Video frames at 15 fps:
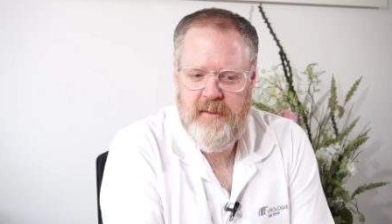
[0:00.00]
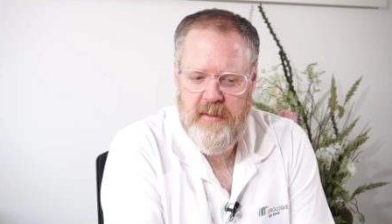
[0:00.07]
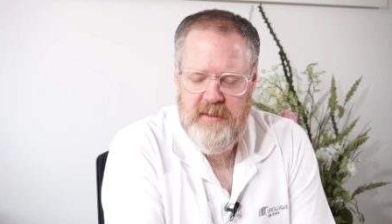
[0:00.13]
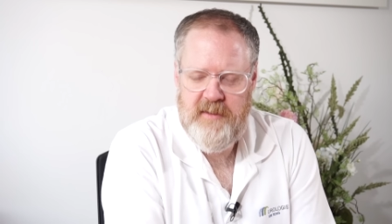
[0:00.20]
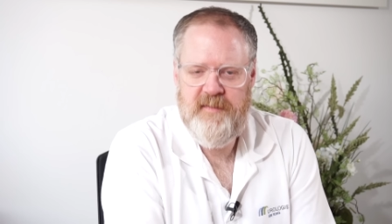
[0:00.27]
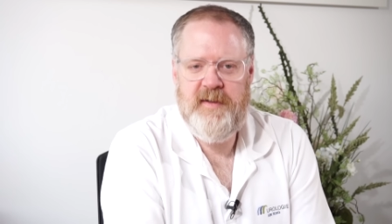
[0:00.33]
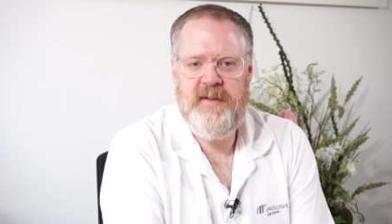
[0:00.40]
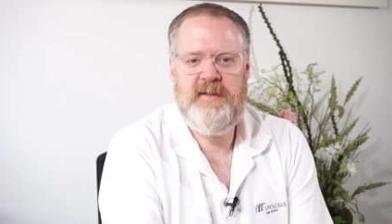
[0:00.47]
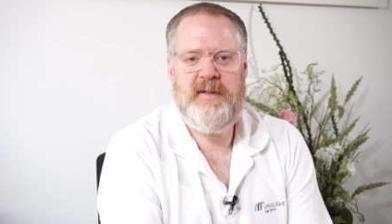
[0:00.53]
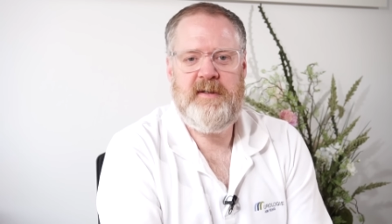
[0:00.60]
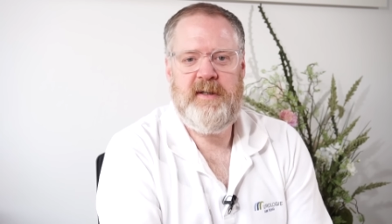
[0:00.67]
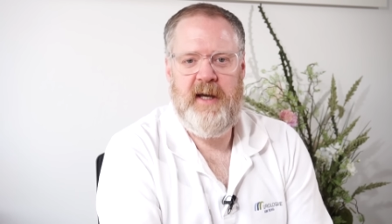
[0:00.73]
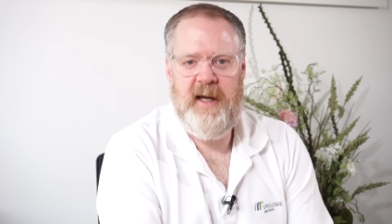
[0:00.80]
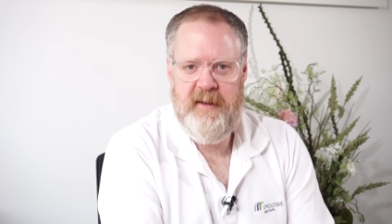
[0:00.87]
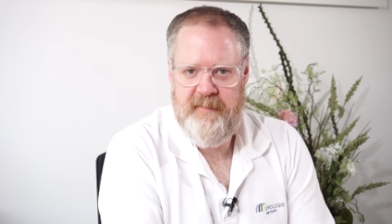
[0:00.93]

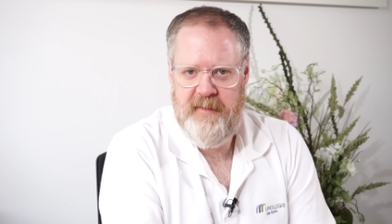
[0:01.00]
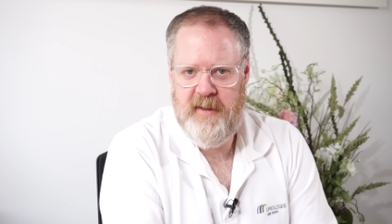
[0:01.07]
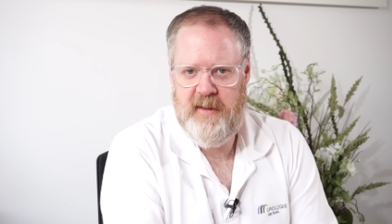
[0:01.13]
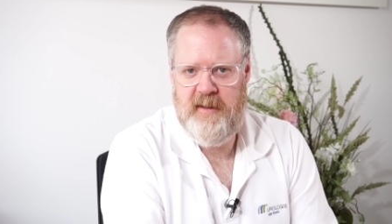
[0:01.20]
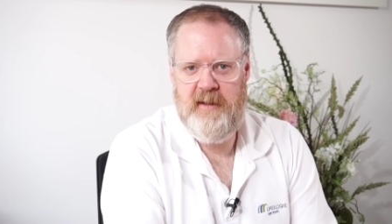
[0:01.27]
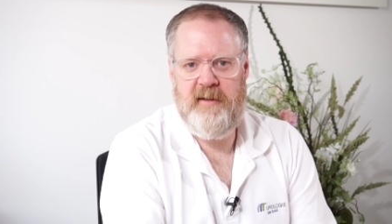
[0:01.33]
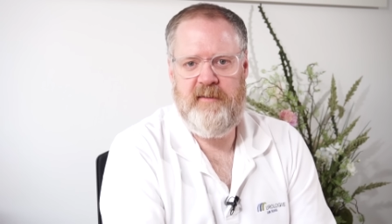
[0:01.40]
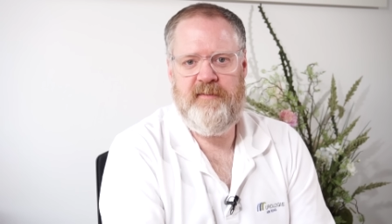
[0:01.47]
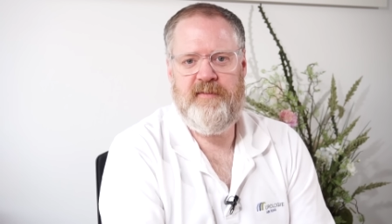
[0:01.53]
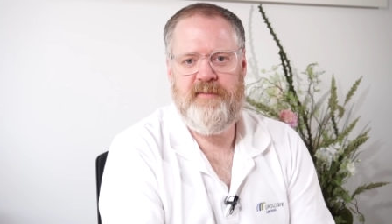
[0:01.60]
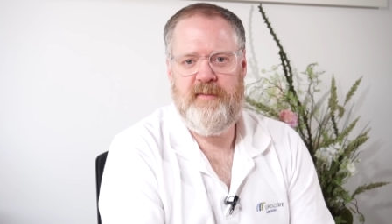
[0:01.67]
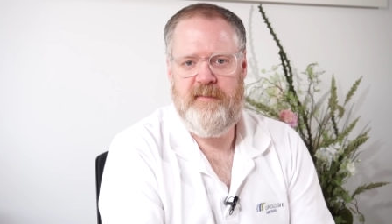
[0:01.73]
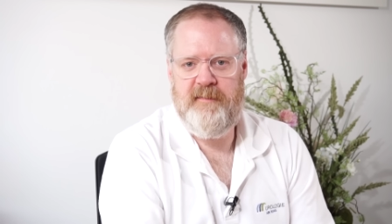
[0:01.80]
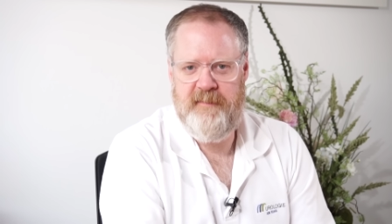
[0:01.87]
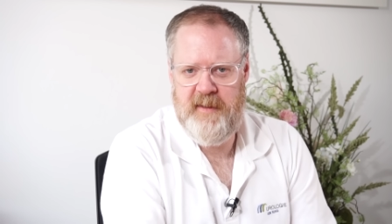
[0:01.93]
kurzfristig effektiv
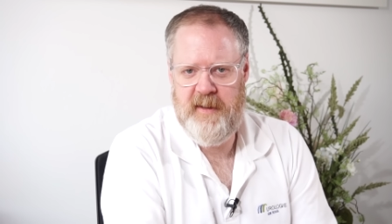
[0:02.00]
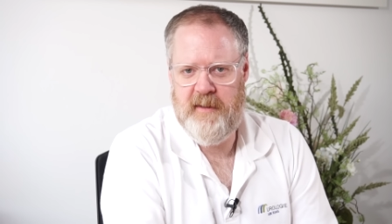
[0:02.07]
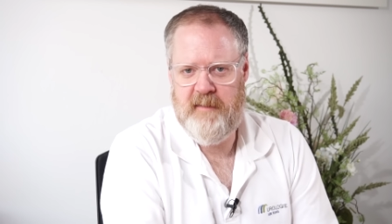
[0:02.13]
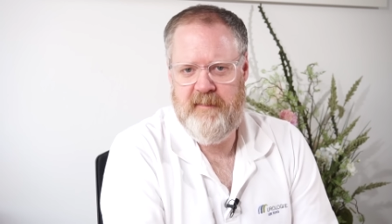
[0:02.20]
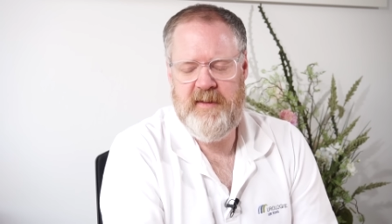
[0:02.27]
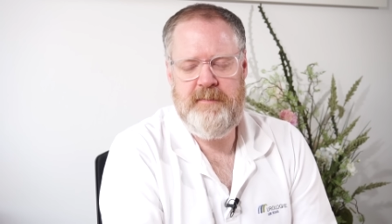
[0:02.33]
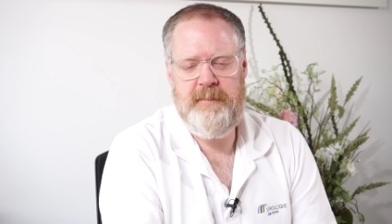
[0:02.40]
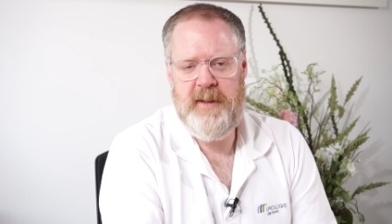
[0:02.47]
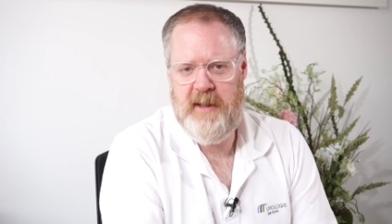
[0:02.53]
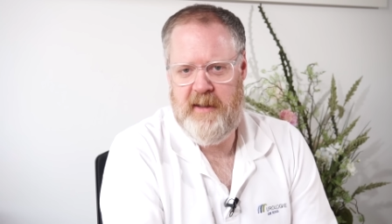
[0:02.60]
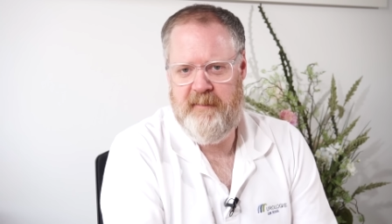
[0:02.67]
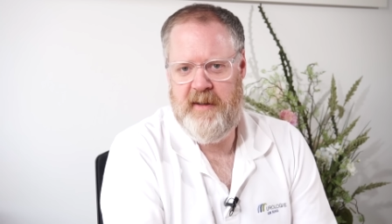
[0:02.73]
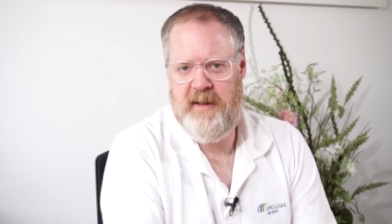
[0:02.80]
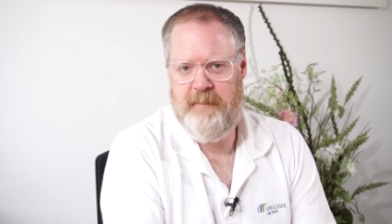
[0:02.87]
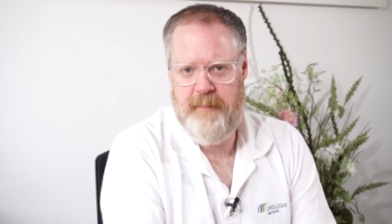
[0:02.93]
wirkt, was
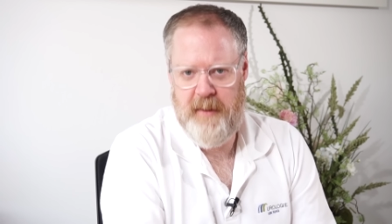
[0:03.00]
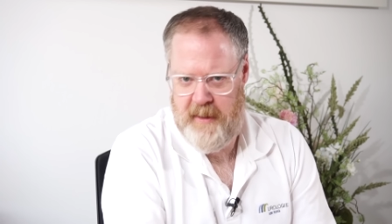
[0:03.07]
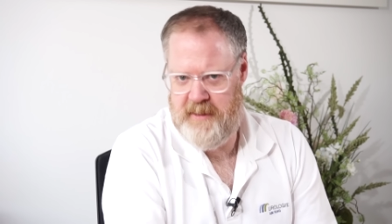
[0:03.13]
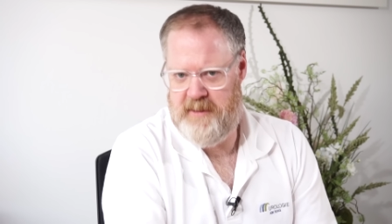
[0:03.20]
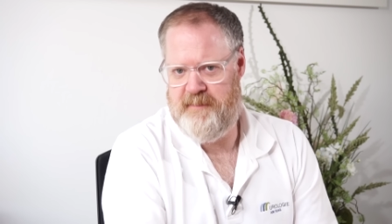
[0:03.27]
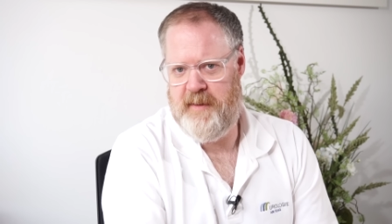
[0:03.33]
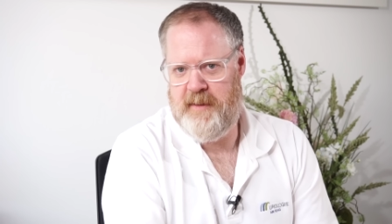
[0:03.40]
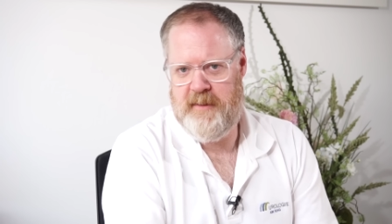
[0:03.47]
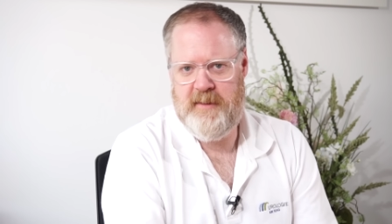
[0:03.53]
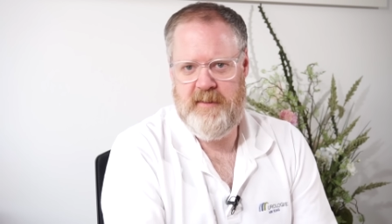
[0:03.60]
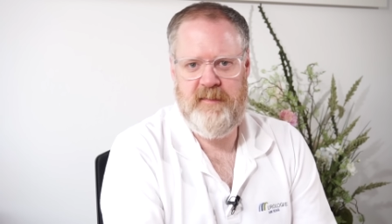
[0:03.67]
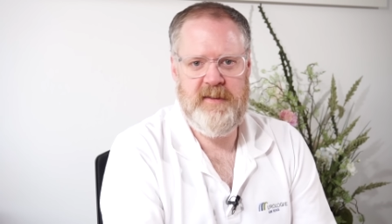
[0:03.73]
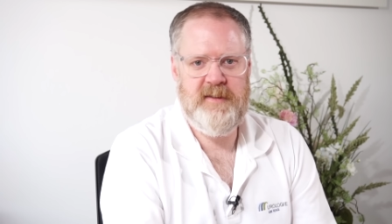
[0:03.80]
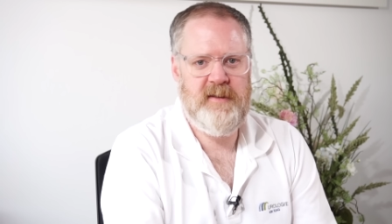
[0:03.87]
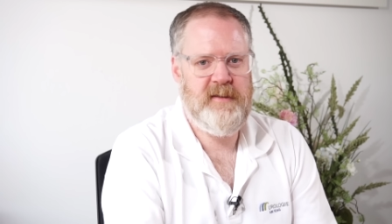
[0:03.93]
mittlerweile preiswert
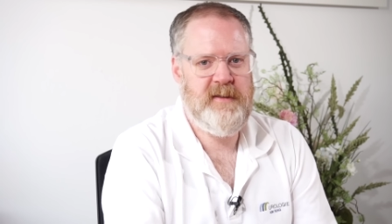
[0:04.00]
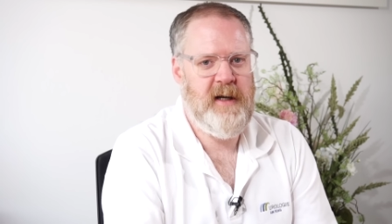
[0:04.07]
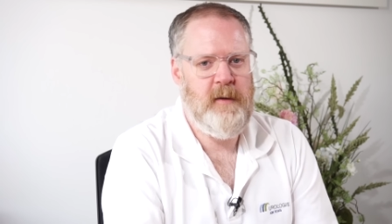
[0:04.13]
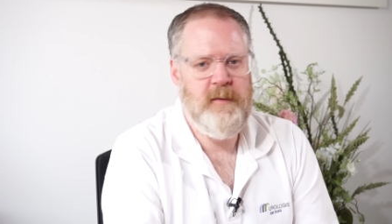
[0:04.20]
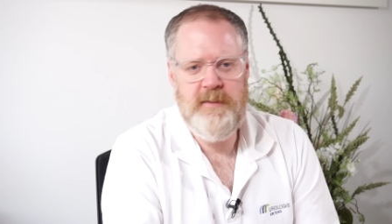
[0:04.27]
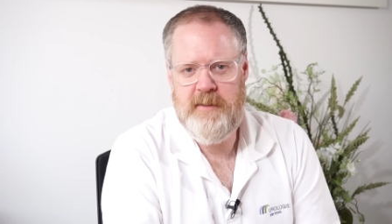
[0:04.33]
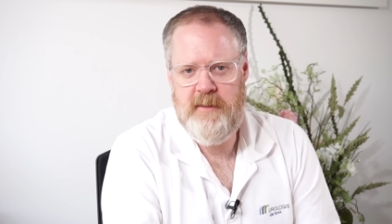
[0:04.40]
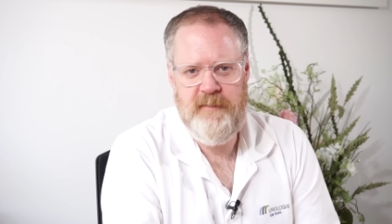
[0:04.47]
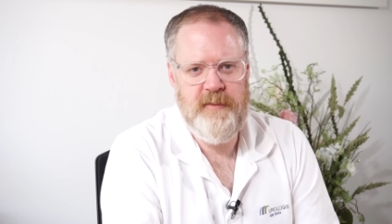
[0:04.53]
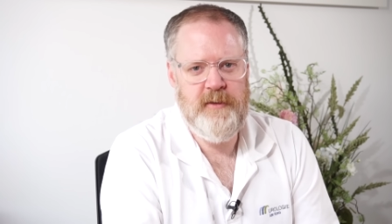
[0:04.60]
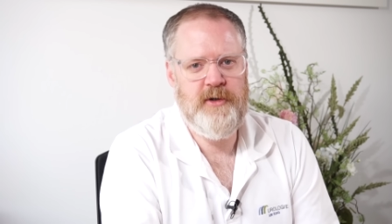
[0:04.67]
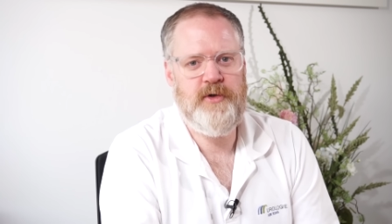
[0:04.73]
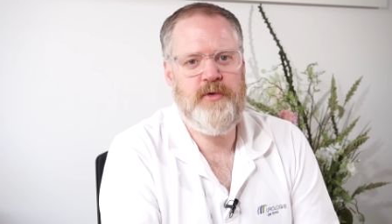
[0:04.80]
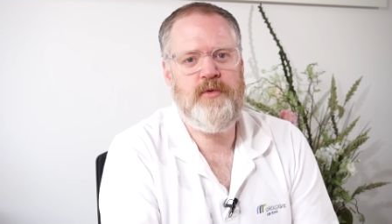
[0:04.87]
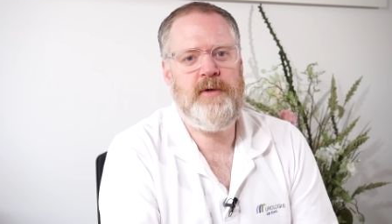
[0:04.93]
ist, was in Tausenden von
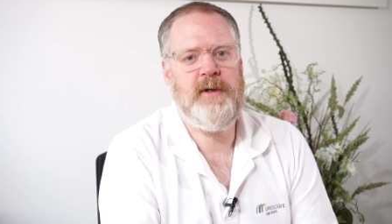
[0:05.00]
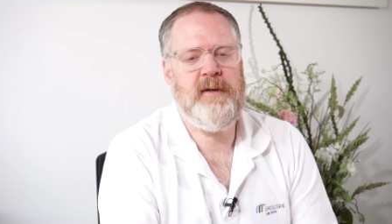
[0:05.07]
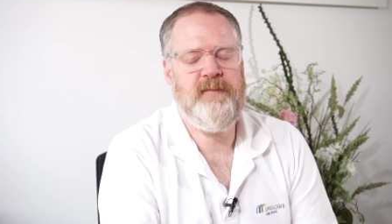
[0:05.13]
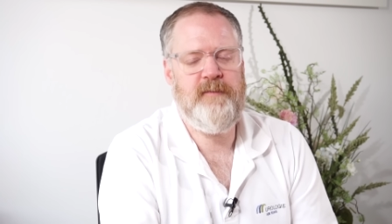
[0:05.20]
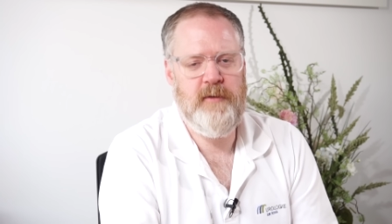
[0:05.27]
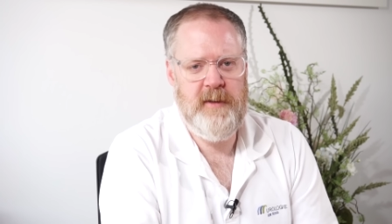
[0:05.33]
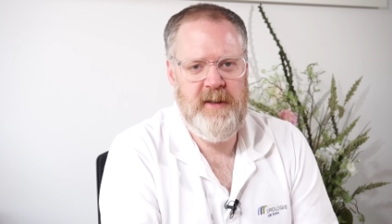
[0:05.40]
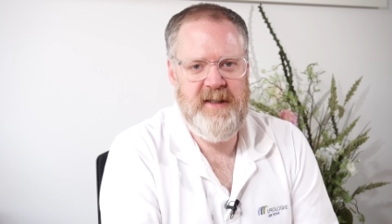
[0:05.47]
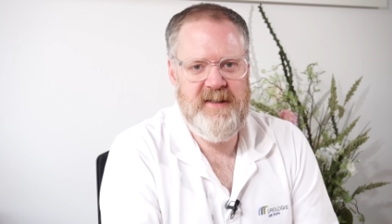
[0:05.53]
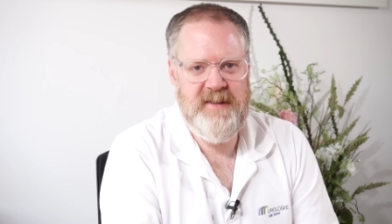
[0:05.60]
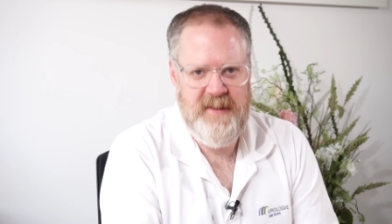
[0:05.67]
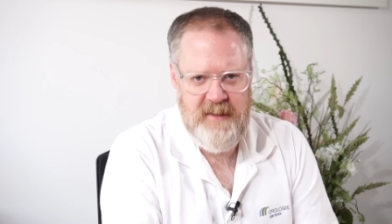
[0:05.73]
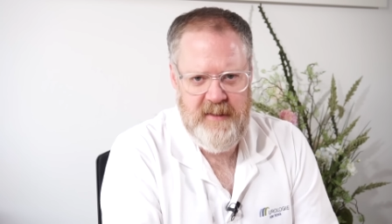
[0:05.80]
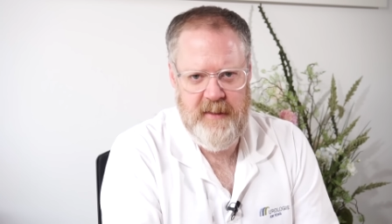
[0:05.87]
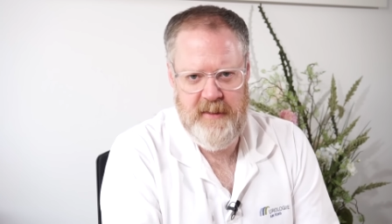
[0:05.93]
Studien wirklich
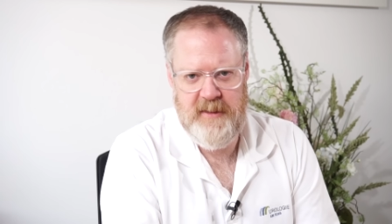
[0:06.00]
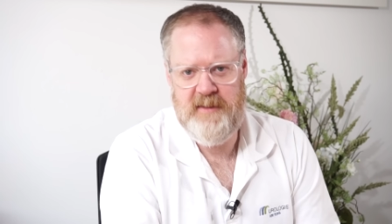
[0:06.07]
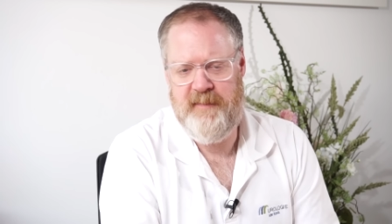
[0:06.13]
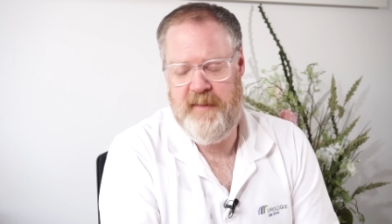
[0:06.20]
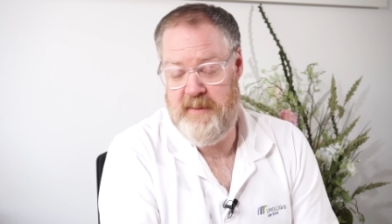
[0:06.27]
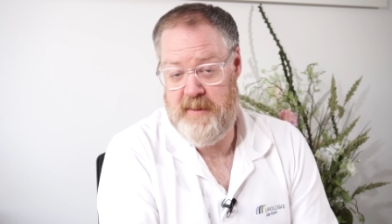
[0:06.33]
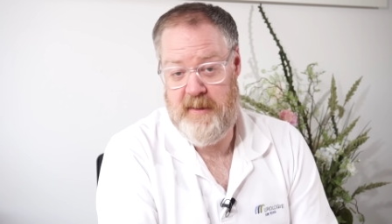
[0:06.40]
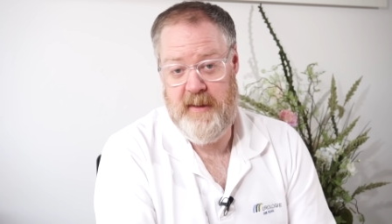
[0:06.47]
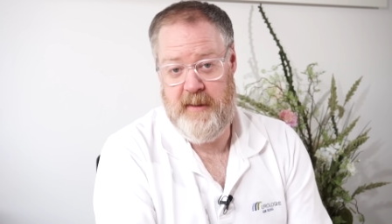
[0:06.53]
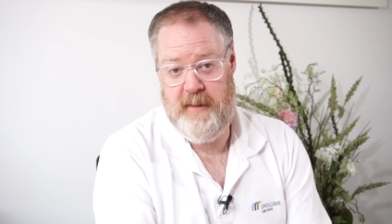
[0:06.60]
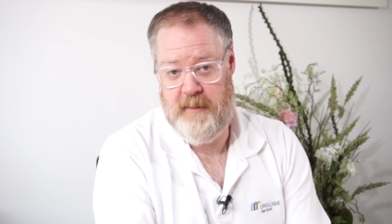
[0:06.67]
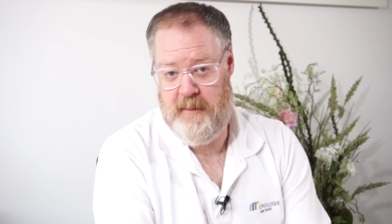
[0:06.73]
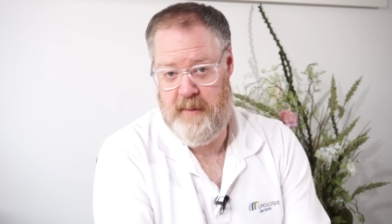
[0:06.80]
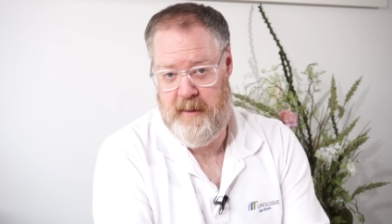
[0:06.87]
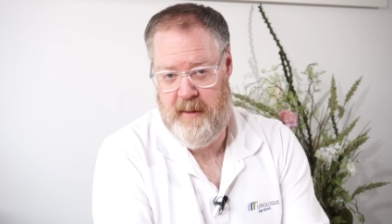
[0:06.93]
sicher ist, wenn Sie
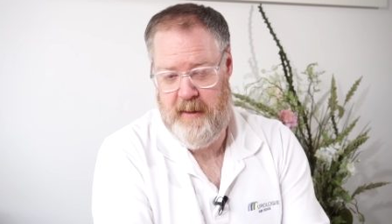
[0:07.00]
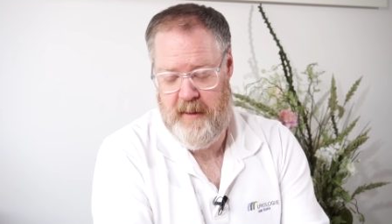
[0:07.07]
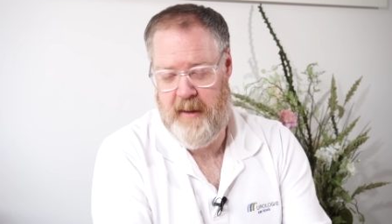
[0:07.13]
keine äh,